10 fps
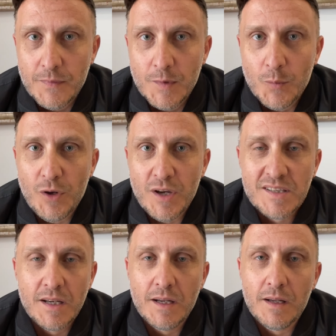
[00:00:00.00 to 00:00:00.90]
Voy a
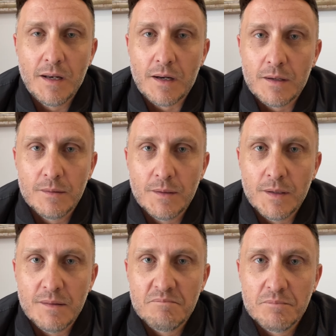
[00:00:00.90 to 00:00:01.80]
seguir
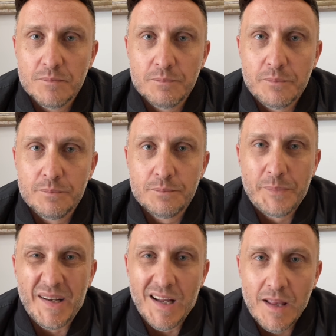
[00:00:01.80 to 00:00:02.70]

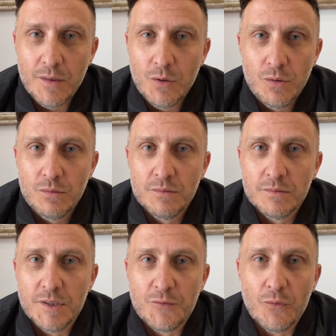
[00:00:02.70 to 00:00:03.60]
peleando,
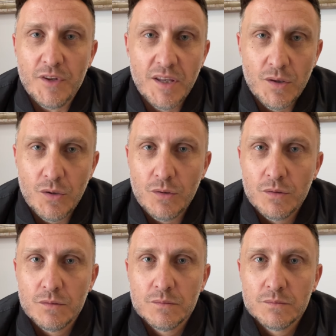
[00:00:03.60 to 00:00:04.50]
difundiendo,
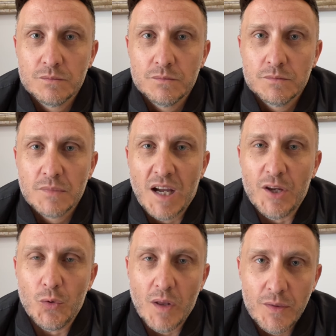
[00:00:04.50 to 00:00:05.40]

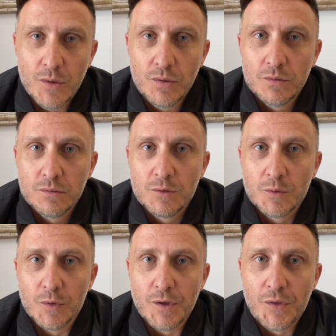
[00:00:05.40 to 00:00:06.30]
ayudando,
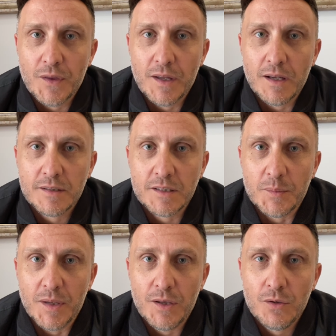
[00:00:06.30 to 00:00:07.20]
como dice este
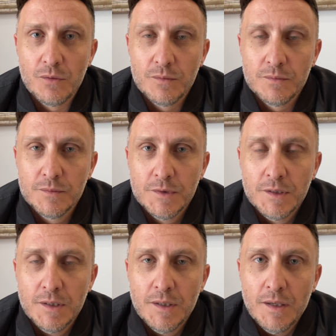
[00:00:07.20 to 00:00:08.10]
medio,
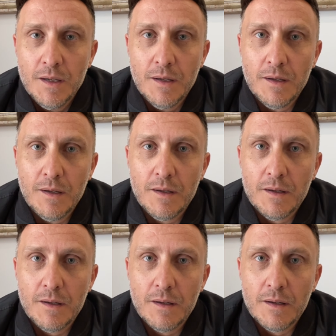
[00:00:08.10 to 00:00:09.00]

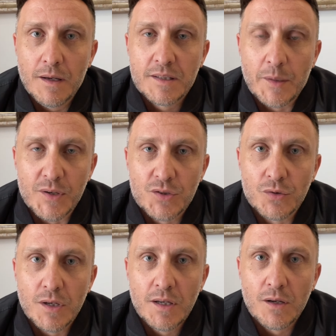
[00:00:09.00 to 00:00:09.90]
eh, a esta
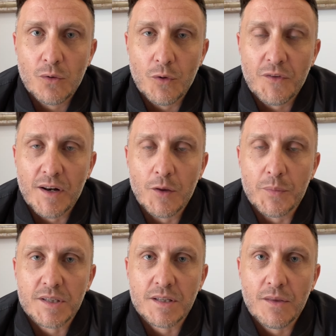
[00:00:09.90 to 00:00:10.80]
persona, al juez Fernando
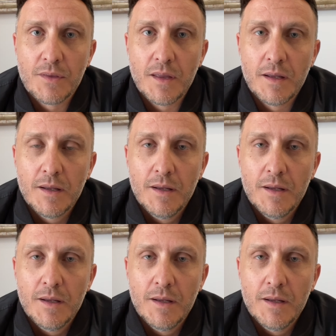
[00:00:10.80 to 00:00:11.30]
Presencia,